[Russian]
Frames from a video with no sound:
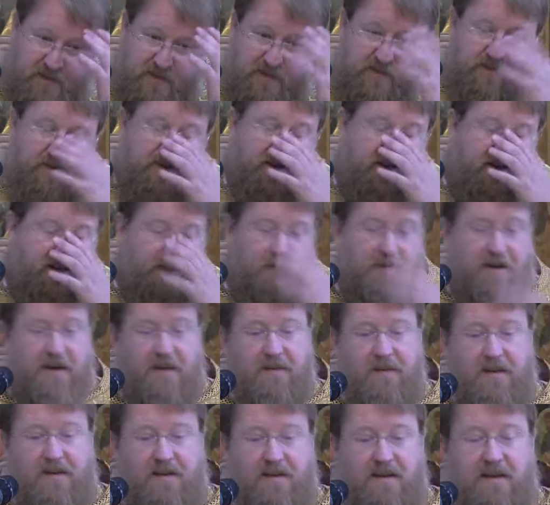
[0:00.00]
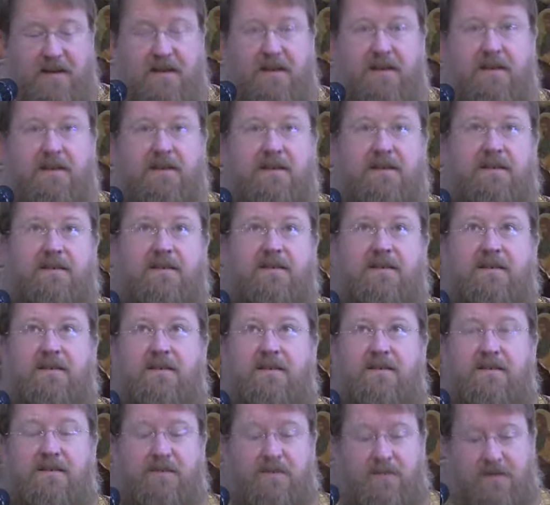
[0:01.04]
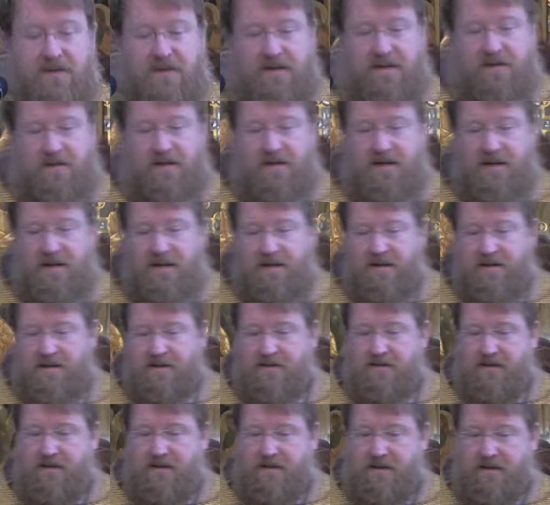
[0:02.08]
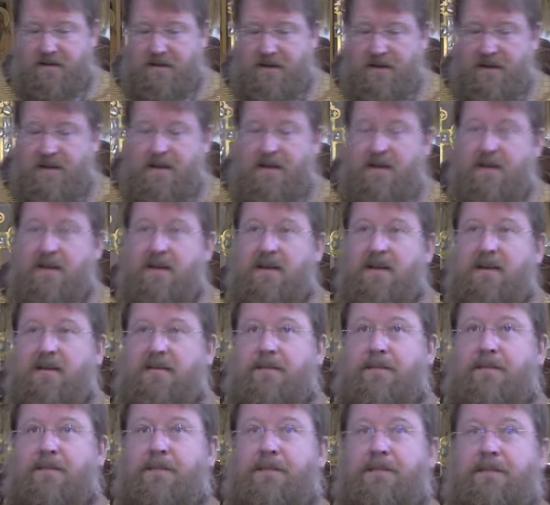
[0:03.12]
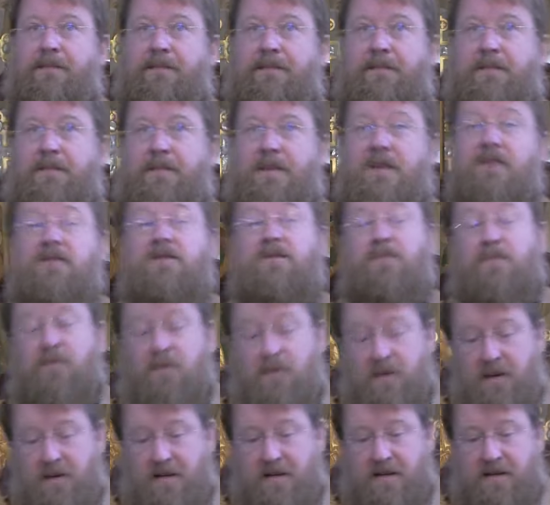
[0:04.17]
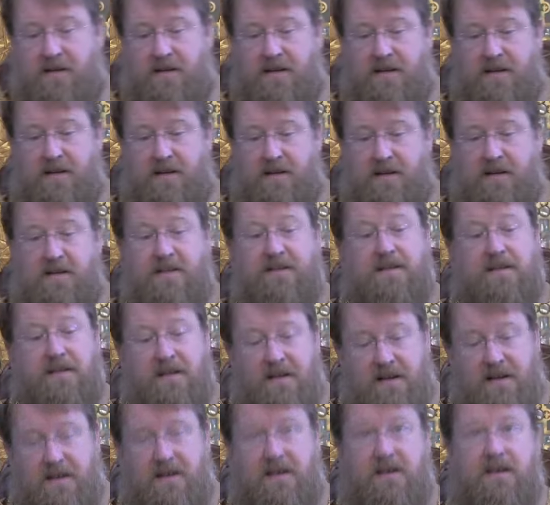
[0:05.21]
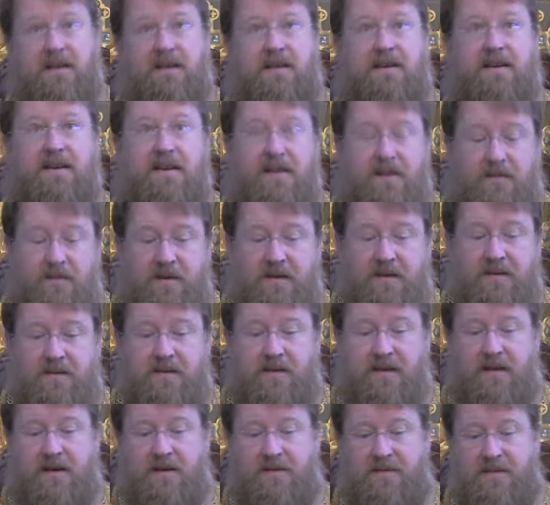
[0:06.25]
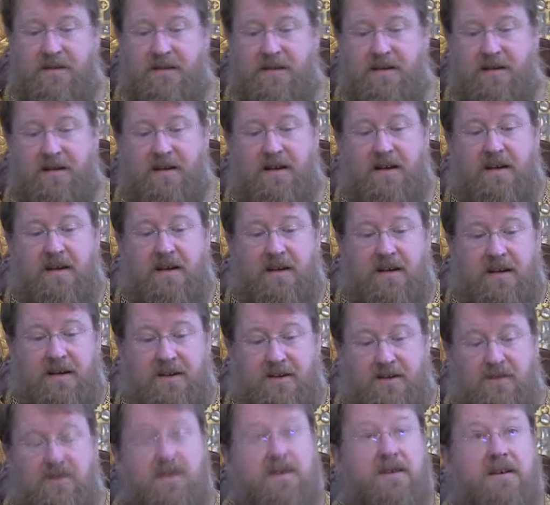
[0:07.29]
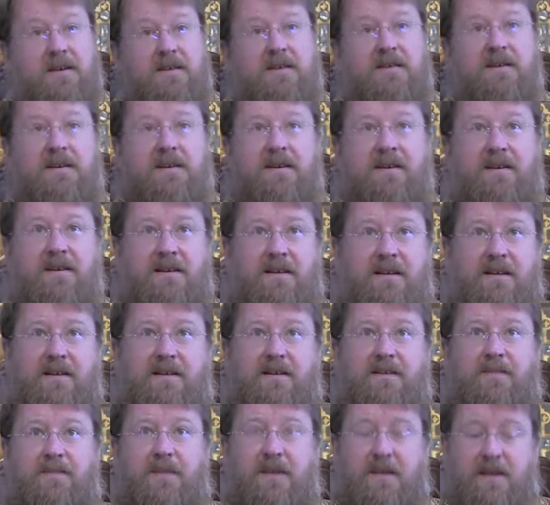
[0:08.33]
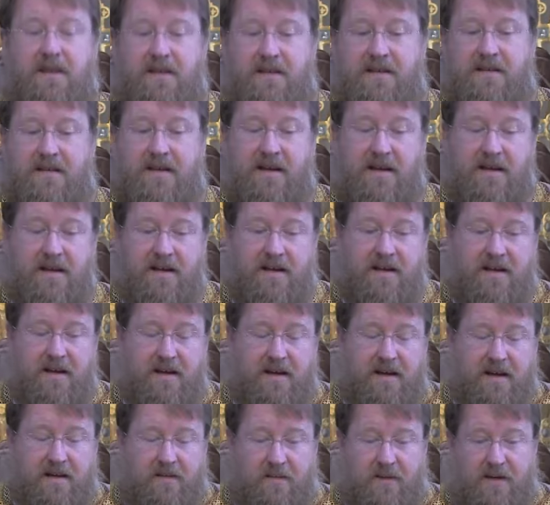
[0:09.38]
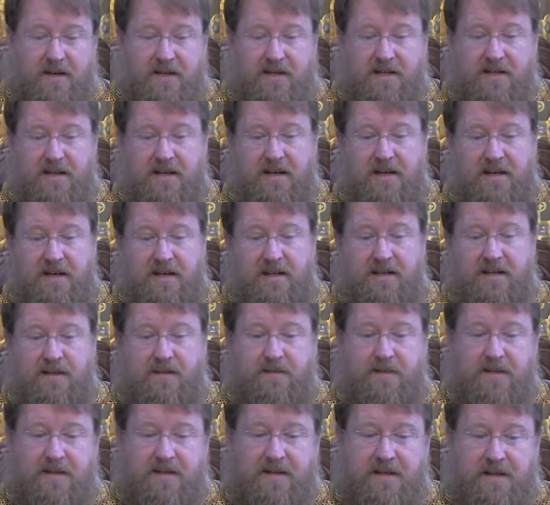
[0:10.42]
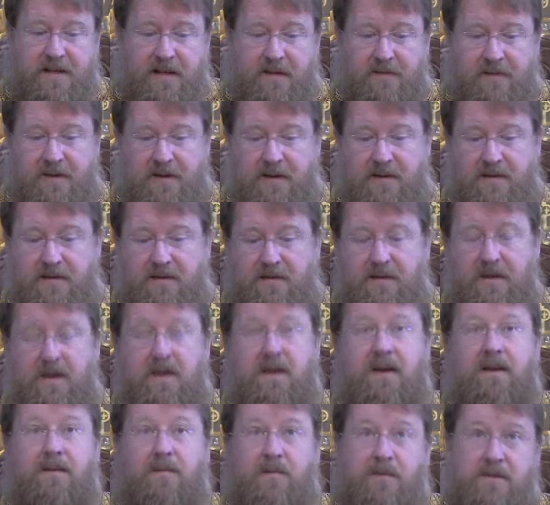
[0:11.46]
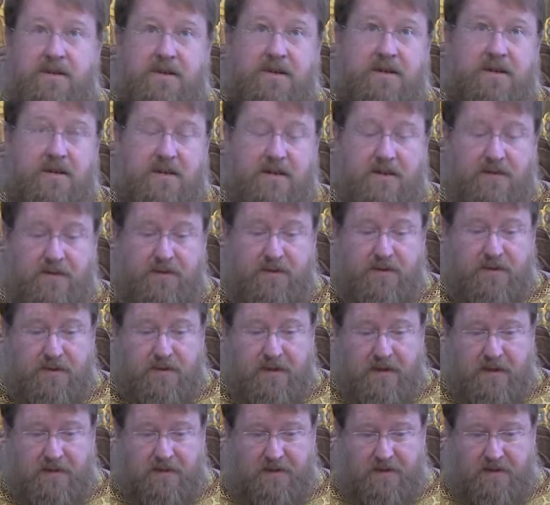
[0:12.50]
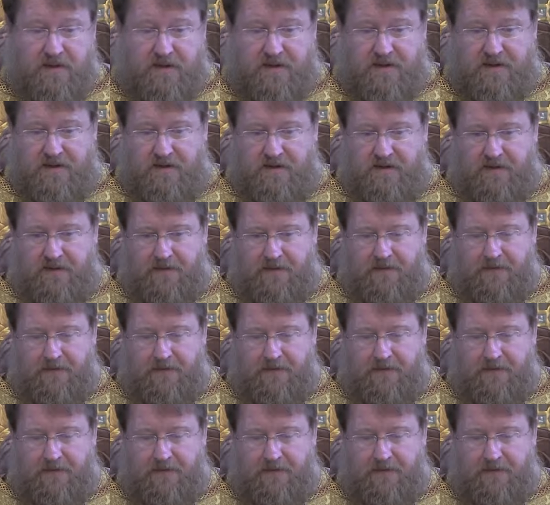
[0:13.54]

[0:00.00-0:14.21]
Сегодня память двух замечательных святых. Даже больше. И, и Сергия, и Германа Валаамских, и еще Кира и Иоанна. Перенесение мощей этих бессеребренников, мучеников и чудотворцев.